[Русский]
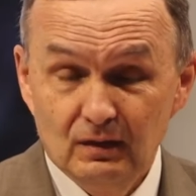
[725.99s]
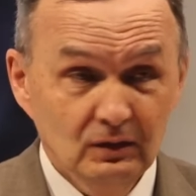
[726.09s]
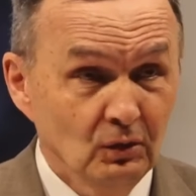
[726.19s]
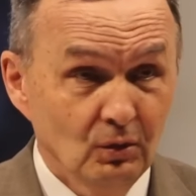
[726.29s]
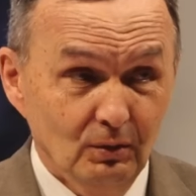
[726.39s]

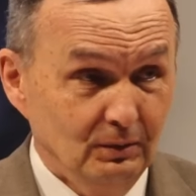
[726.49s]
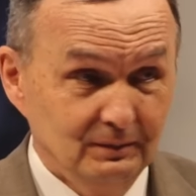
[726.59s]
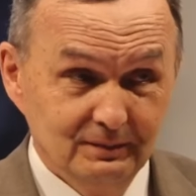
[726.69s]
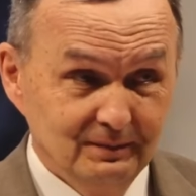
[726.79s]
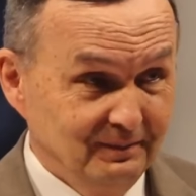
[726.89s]
но
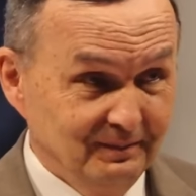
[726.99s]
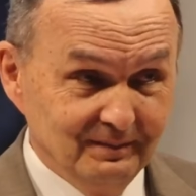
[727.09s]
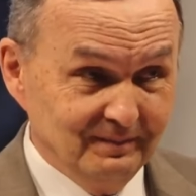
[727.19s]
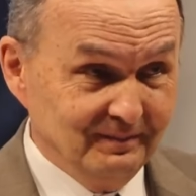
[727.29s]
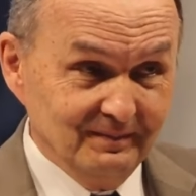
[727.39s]

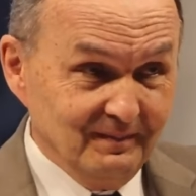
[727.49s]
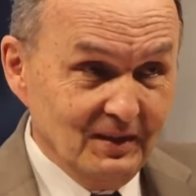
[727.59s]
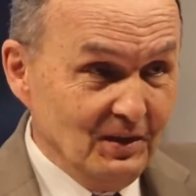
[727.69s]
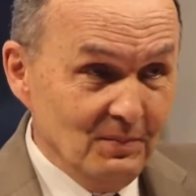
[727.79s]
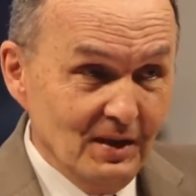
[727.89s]

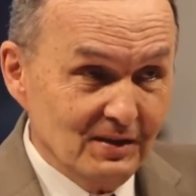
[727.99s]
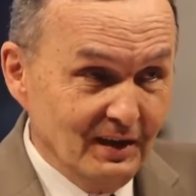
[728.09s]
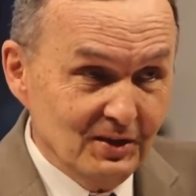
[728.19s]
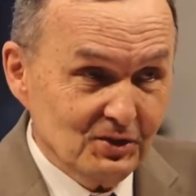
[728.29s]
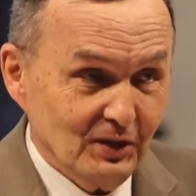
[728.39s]
не
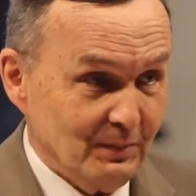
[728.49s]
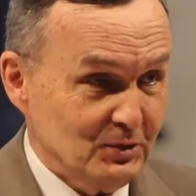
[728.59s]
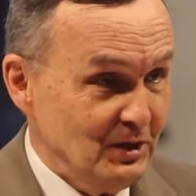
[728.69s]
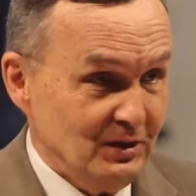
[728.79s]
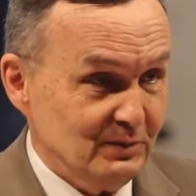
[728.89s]
иметь личное
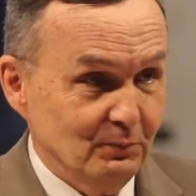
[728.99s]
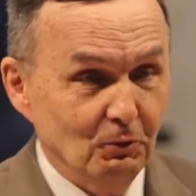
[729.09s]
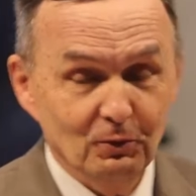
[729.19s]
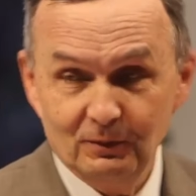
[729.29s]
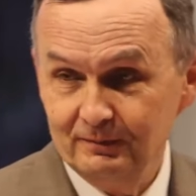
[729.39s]
общение с
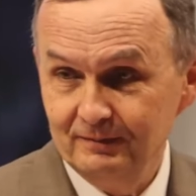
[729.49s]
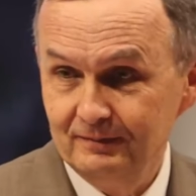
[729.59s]
Богом.